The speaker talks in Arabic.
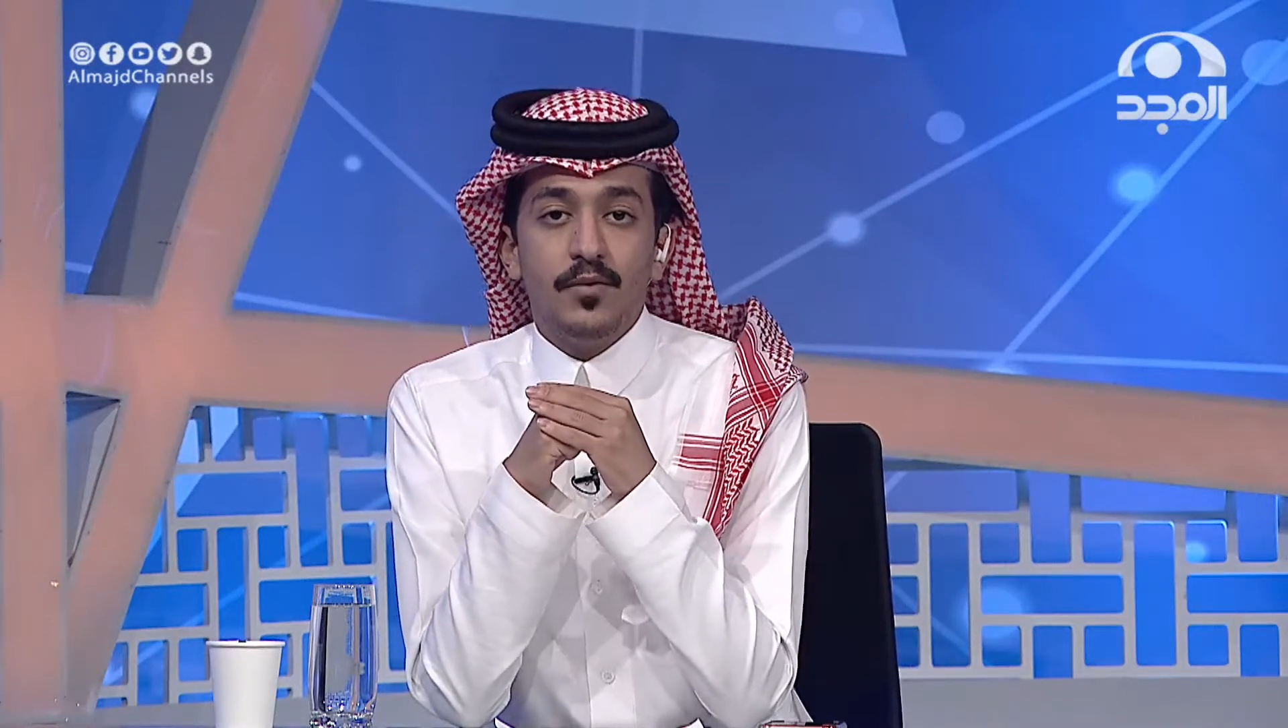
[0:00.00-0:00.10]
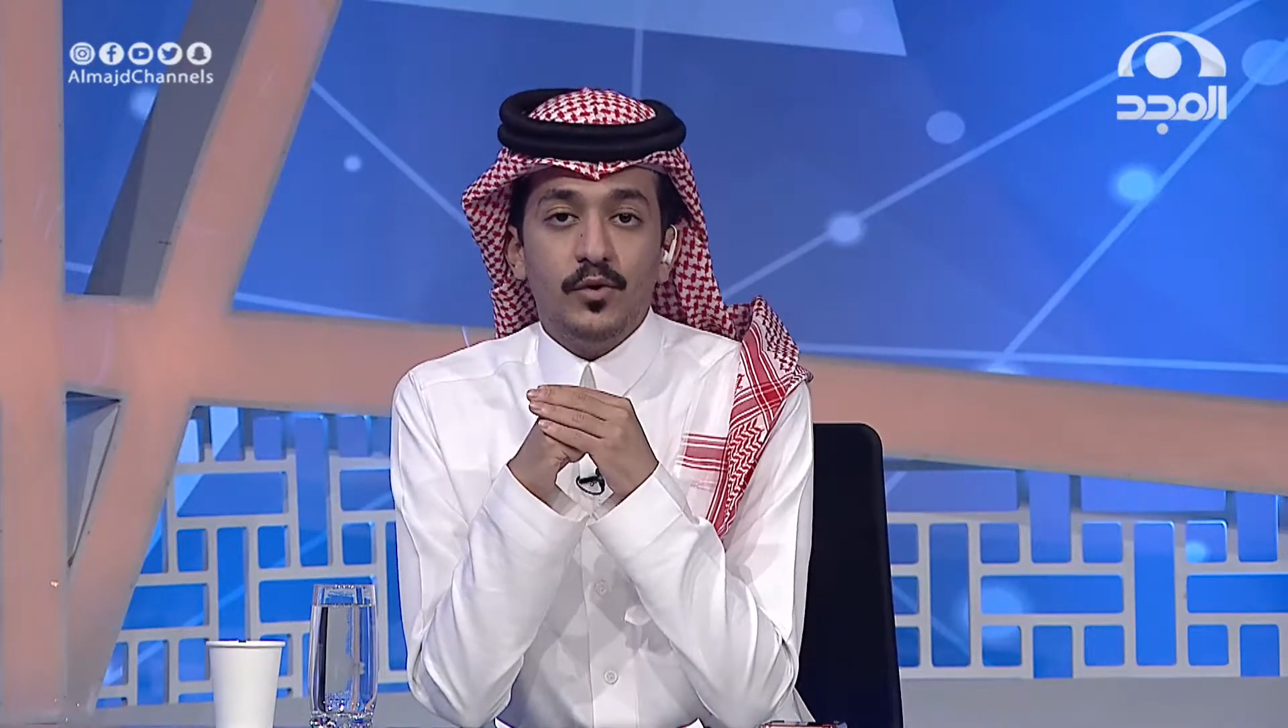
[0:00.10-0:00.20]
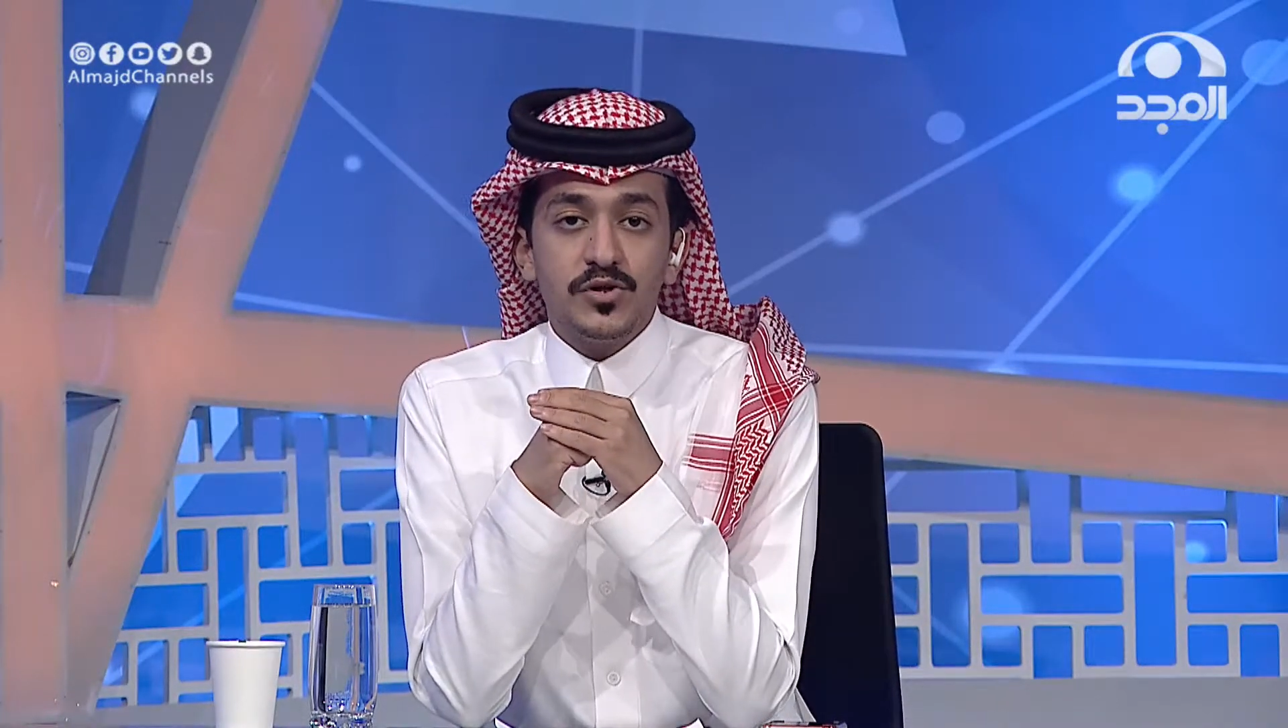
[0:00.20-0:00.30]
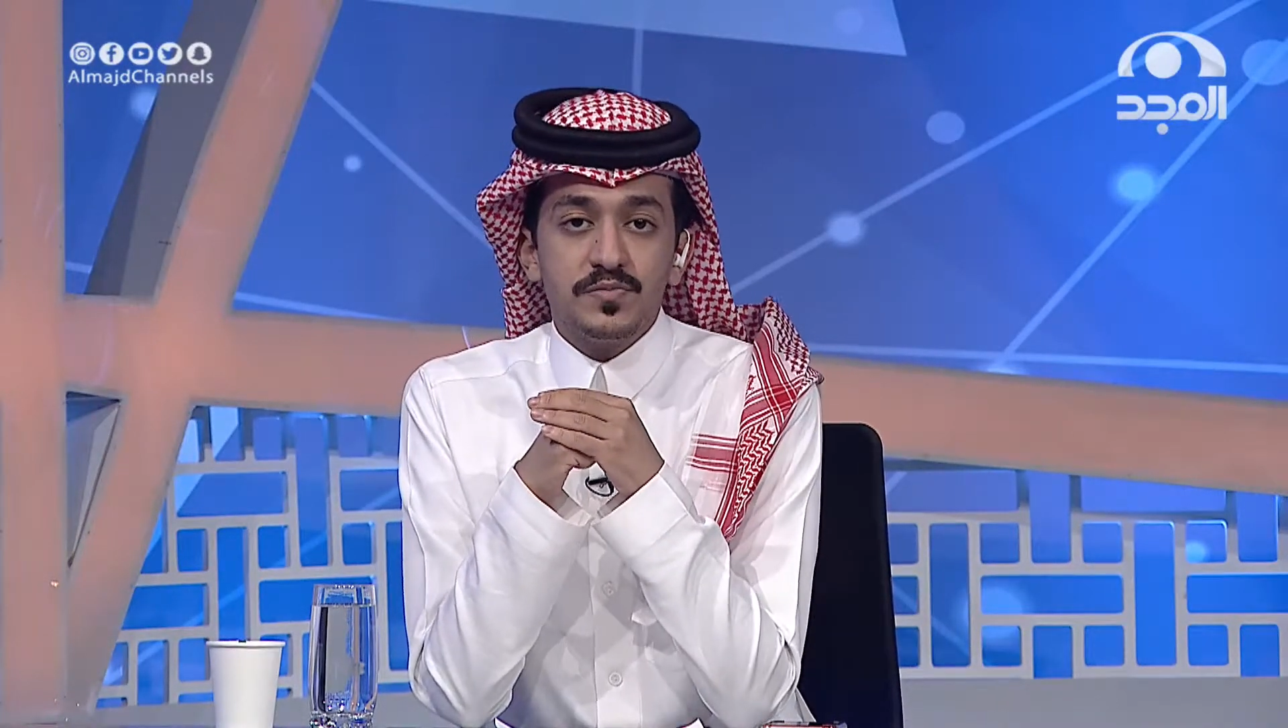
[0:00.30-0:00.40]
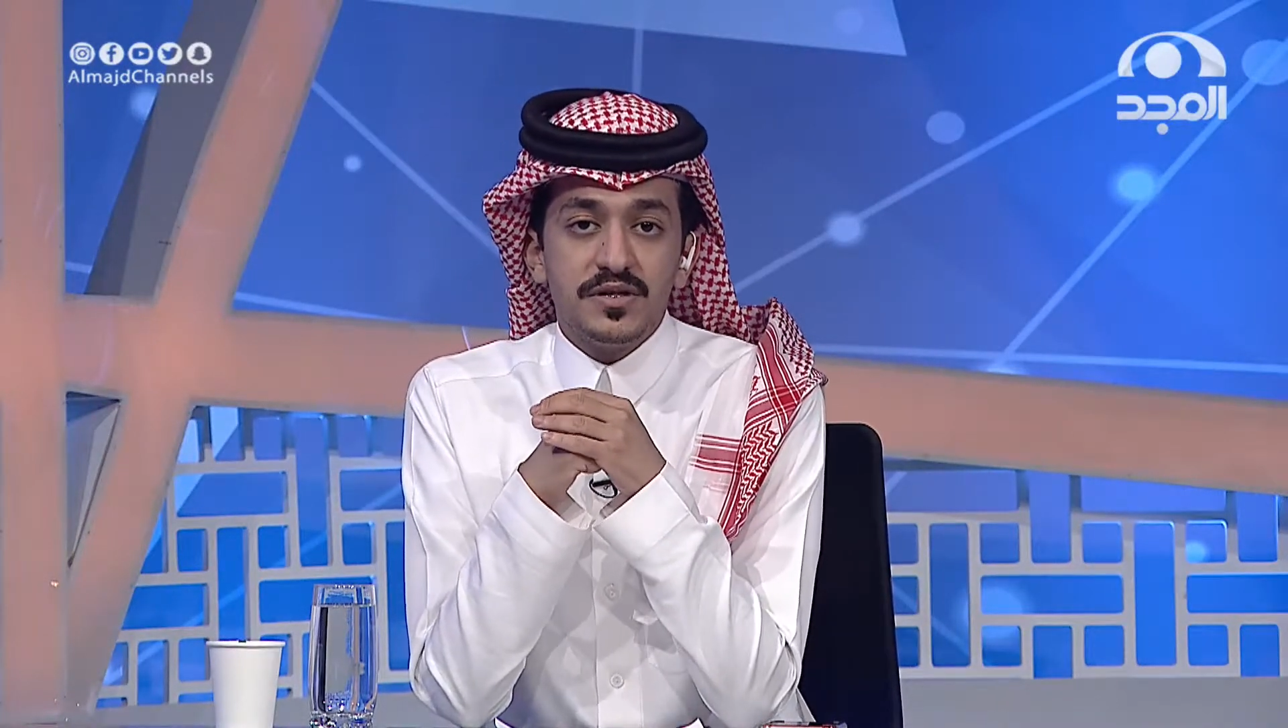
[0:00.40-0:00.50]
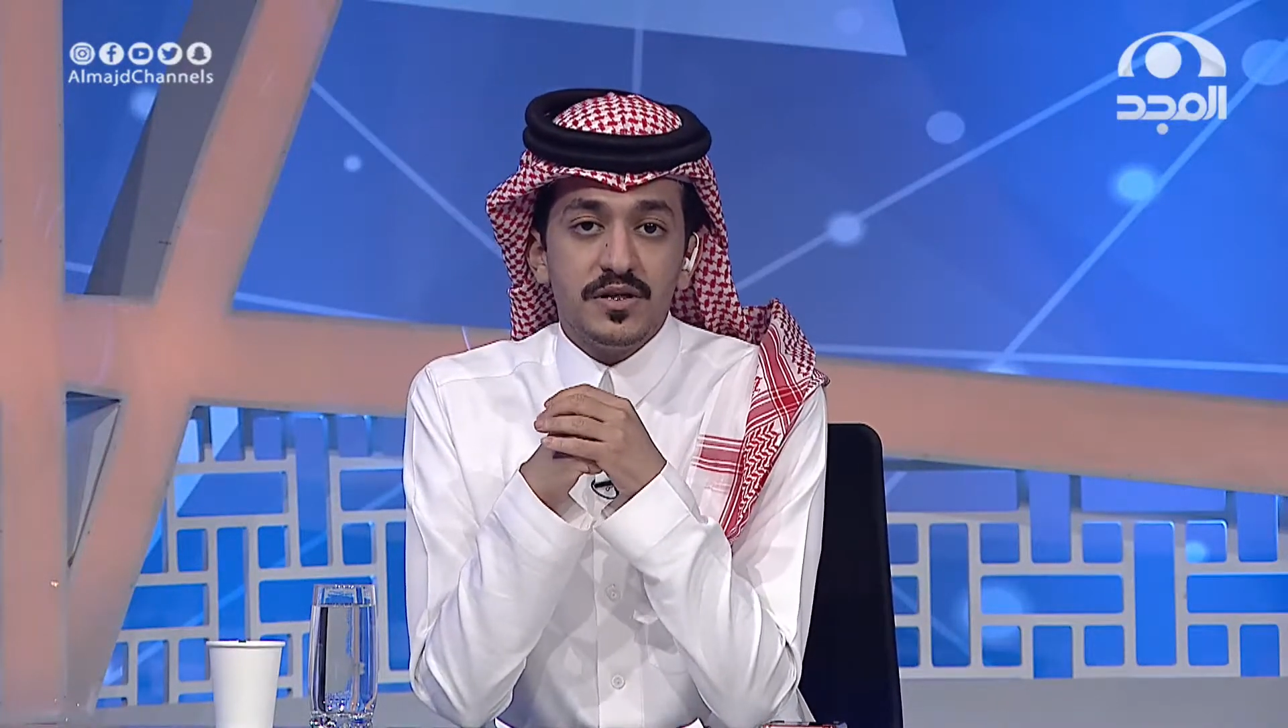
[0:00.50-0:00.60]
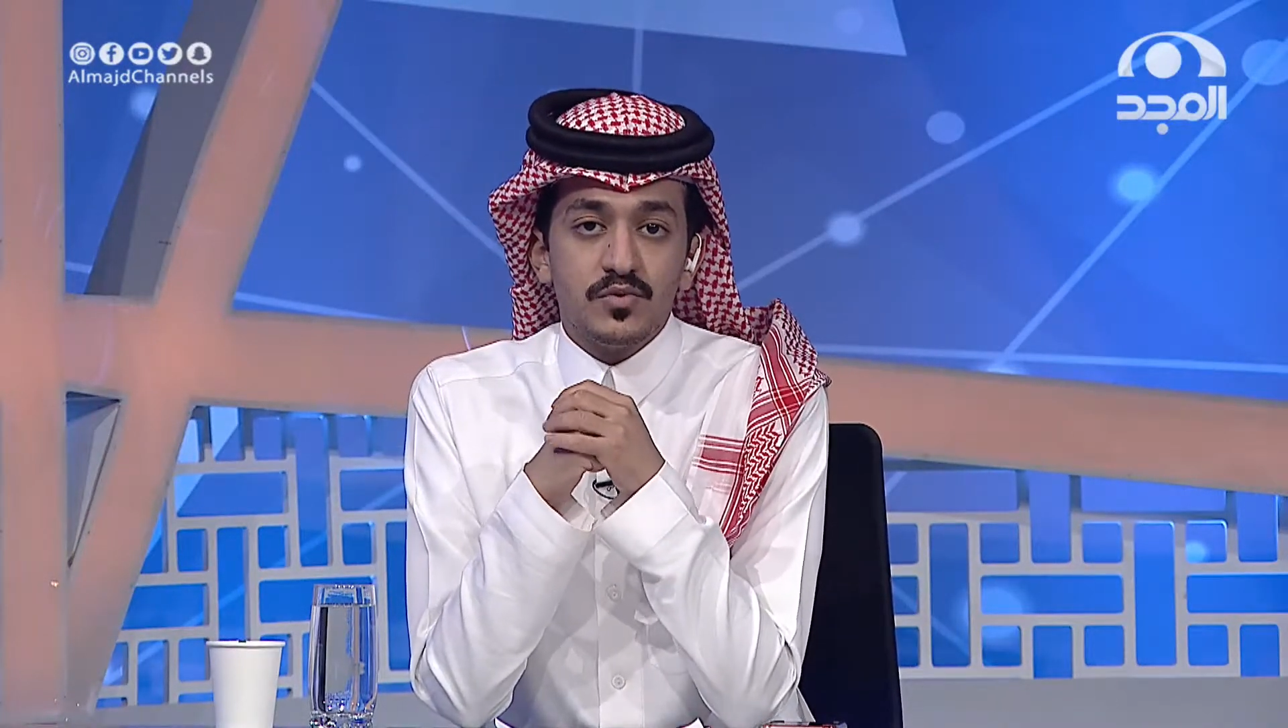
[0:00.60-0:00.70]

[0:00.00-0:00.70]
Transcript: بحزمة